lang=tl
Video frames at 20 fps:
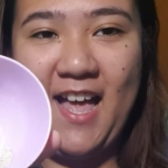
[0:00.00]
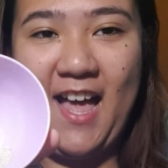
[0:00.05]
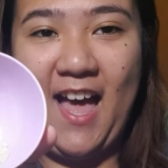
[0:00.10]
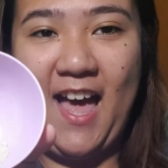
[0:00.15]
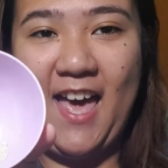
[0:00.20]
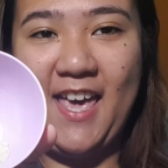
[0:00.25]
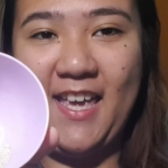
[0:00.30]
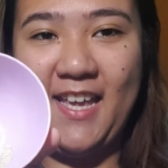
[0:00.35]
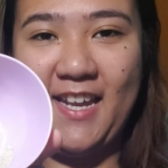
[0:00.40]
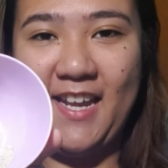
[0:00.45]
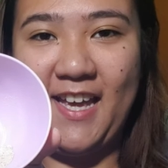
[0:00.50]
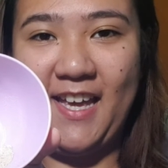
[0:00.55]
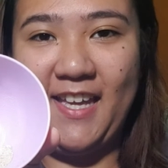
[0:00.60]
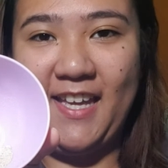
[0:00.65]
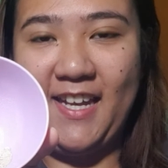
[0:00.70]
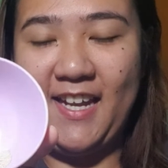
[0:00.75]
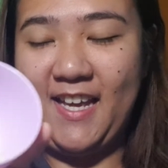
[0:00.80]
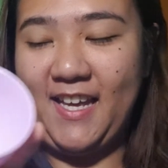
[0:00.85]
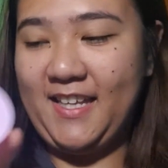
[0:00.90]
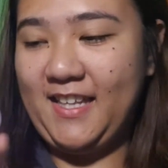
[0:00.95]
Ayan na,
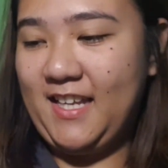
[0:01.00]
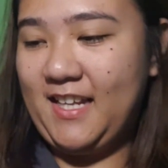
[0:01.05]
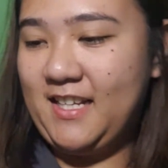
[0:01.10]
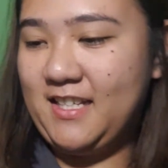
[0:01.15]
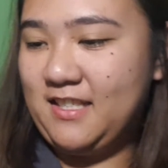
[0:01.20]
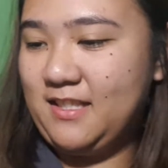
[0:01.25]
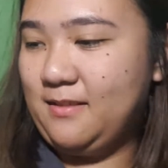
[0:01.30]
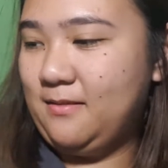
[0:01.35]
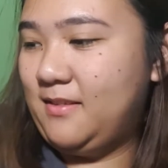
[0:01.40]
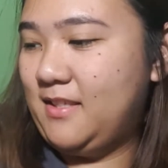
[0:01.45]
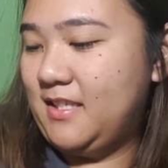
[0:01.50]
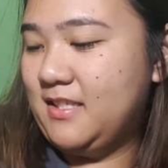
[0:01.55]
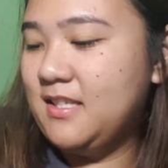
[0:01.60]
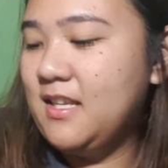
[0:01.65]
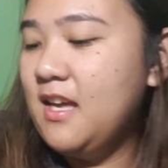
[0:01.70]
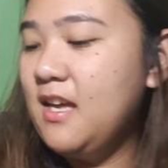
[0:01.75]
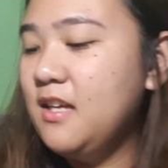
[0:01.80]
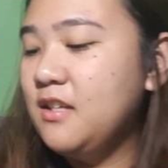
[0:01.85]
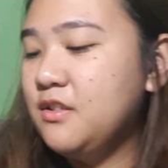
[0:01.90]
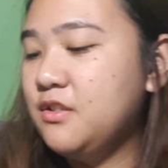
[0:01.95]
ayan na, ayan na. Let's do this.
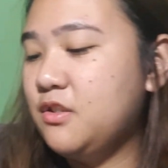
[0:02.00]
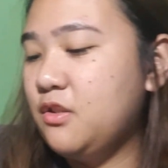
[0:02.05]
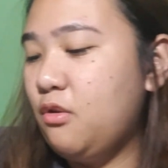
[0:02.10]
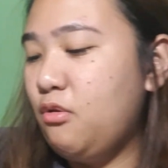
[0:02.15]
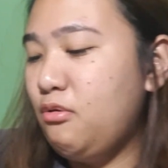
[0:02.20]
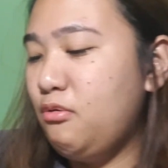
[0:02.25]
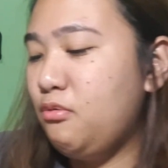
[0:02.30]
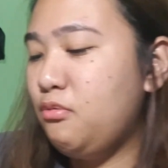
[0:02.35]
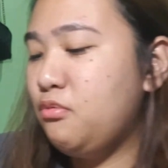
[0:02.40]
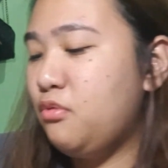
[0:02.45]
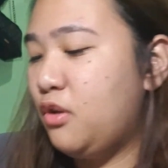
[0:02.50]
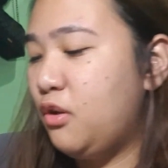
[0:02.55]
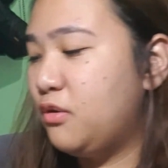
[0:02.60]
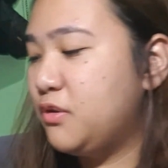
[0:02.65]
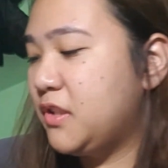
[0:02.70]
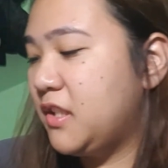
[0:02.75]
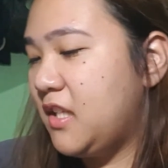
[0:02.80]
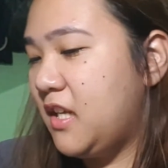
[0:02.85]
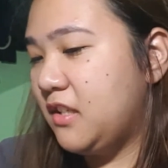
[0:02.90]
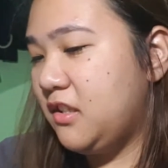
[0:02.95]
So,
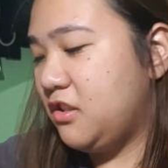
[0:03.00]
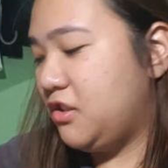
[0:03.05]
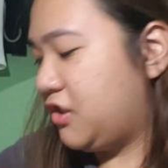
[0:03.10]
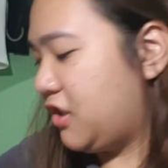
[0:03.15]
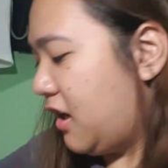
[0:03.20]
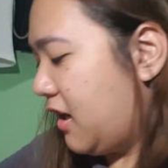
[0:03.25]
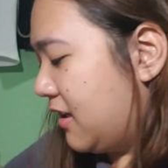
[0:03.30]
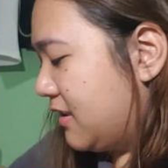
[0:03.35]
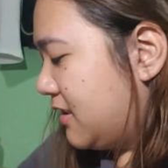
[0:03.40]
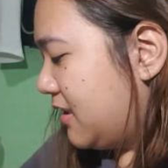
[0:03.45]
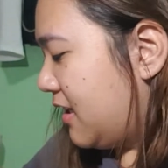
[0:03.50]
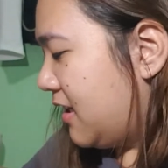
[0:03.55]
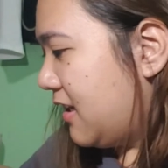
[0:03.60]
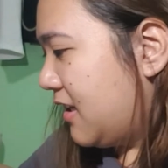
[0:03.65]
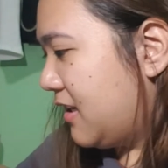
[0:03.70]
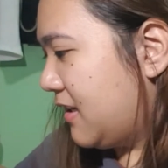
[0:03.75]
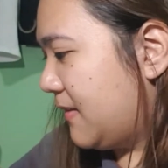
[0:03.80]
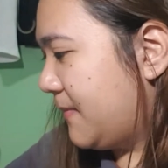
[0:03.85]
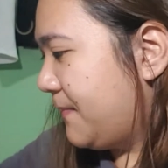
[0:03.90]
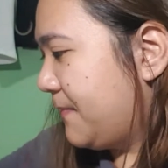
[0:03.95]
close na natin siya
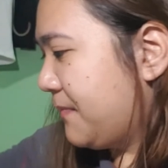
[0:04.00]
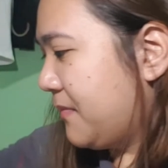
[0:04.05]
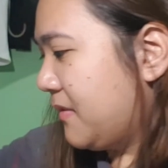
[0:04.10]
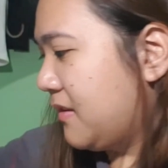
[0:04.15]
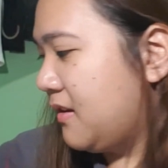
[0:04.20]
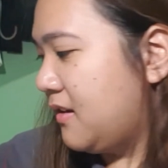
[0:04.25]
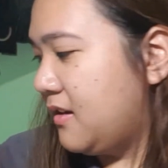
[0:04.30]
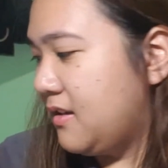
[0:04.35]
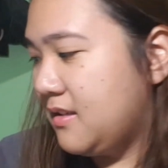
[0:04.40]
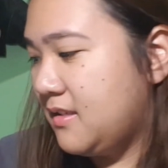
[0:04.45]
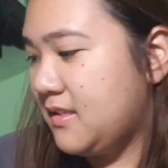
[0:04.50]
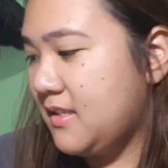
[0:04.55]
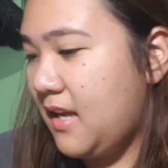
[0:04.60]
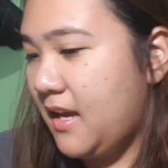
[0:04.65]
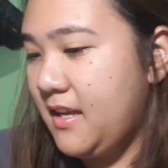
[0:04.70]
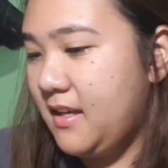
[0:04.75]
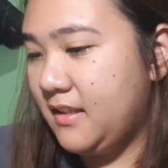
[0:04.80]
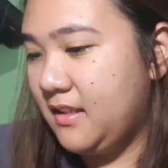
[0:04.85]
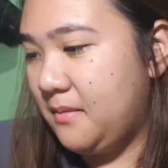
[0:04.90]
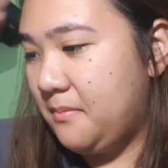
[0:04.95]
kasi
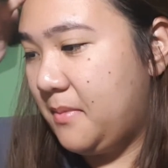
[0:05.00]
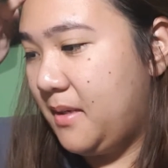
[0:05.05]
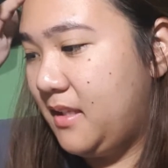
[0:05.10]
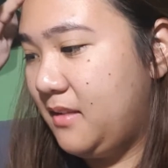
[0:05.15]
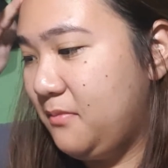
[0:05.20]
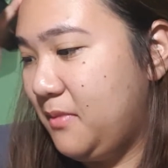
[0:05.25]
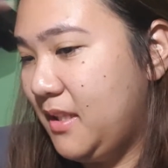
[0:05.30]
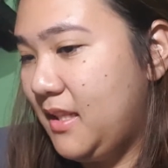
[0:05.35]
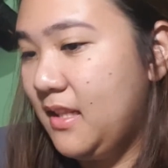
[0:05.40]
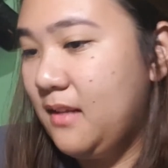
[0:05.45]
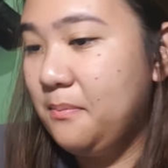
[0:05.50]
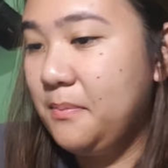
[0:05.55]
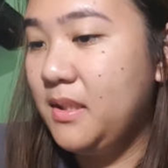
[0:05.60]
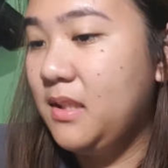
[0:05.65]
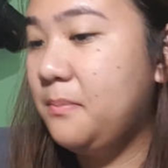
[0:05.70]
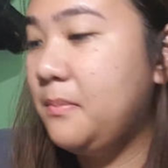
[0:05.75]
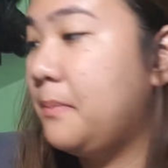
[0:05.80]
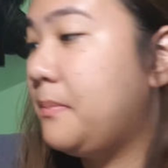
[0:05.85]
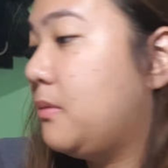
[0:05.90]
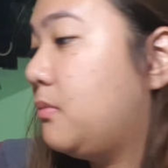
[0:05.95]
sayang naman. Wait lang,
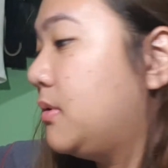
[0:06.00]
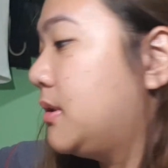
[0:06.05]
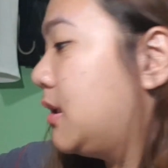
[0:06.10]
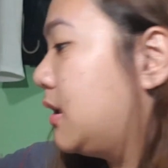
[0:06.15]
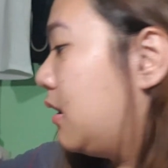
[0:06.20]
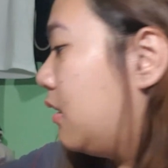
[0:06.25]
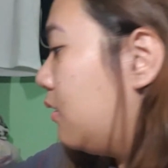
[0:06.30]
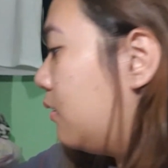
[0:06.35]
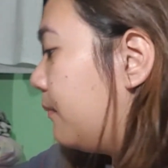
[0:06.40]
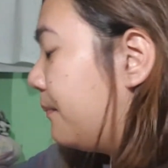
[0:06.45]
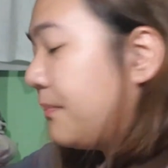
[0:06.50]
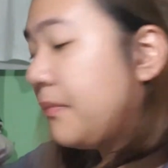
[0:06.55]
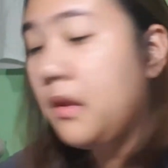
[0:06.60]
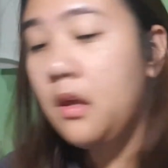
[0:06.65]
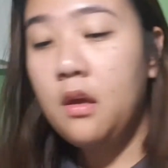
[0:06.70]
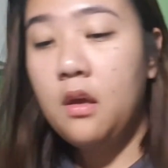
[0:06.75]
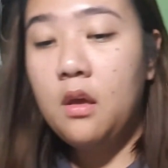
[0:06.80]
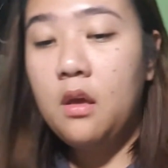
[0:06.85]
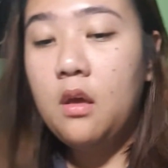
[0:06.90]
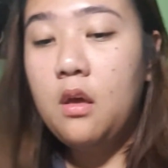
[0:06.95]
pinagpapawisan ito.
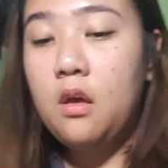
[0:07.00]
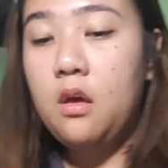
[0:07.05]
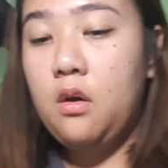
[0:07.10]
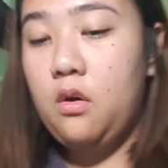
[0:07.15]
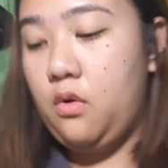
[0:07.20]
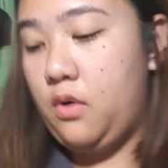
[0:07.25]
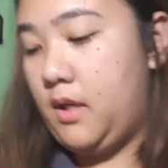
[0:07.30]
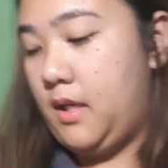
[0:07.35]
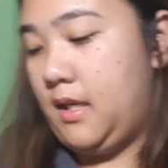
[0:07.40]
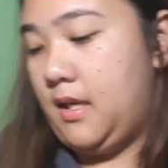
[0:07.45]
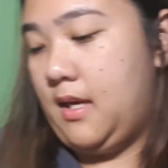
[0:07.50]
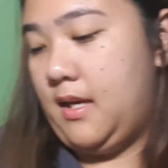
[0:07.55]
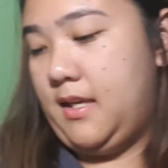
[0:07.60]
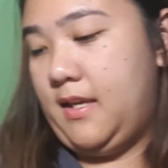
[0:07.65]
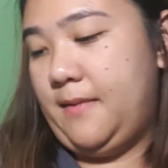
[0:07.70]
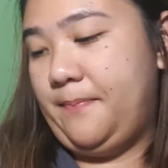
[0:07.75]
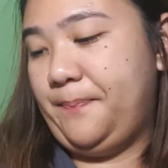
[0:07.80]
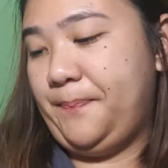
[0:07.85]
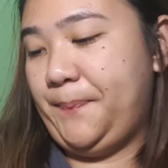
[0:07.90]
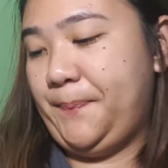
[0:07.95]
Okay,
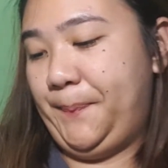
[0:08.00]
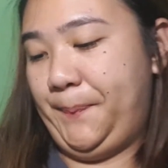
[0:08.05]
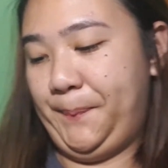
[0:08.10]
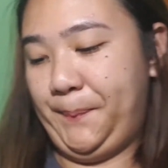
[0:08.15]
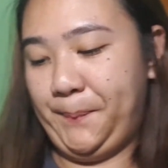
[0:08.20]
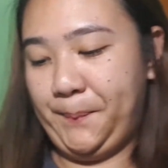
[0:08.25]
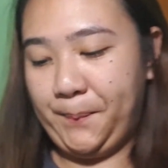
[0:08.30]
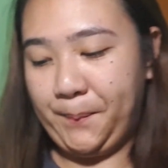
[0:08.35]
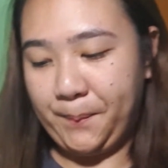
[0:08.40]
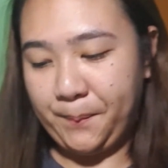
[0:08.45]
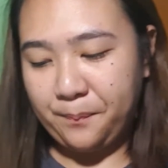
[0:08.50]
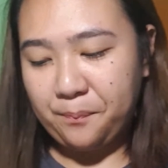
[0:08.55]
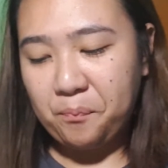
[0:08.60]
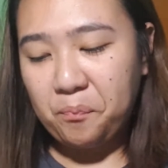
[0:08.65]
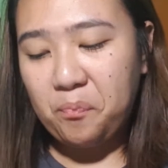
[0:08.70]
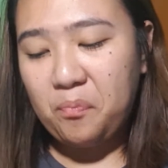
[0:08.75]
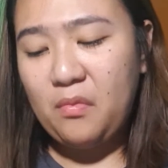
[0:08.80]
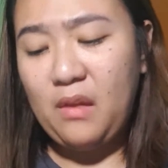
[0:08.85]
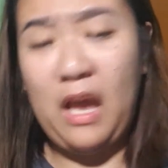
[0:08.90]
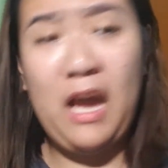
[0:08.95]
ayan.
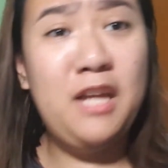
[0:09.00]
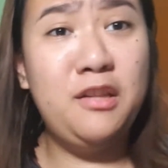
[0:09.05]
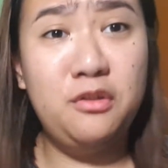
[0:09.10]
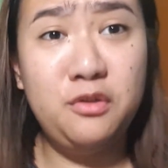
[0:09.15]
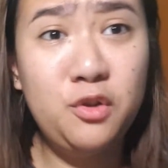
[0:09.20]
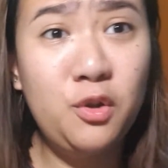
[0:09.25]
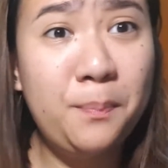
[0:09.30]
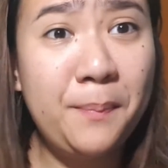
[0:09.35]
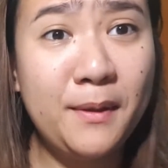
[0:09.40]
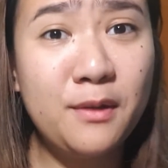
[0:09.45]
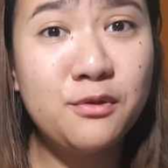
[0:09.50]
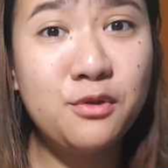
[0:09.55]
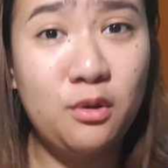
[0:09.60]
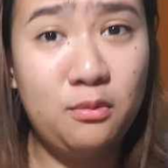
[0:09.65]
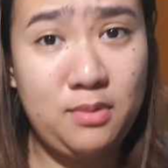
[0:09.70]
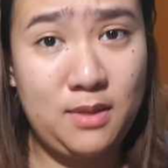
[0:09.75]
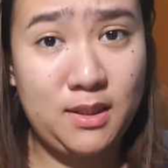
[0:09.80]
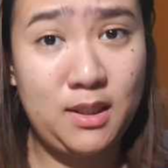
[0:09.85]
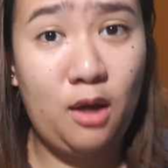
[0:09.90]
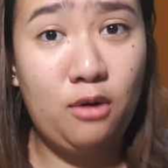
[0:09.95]
I don't know, pero
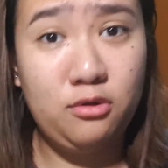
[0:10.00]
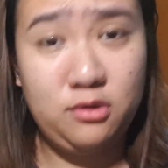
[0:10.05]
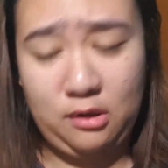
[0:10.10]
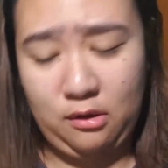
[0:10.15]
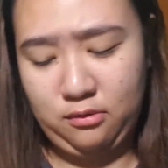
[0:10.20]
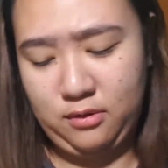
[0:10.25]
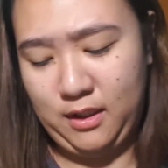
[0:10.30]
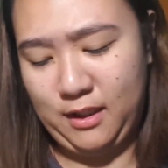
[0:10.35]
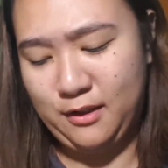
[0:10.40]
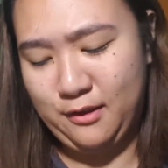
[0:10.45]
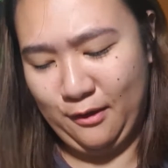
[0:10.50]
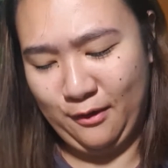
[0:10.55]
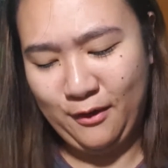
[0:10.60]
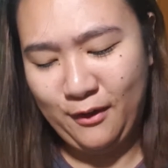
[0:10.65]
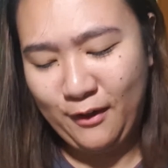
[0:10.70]
sobrang takot ako dito.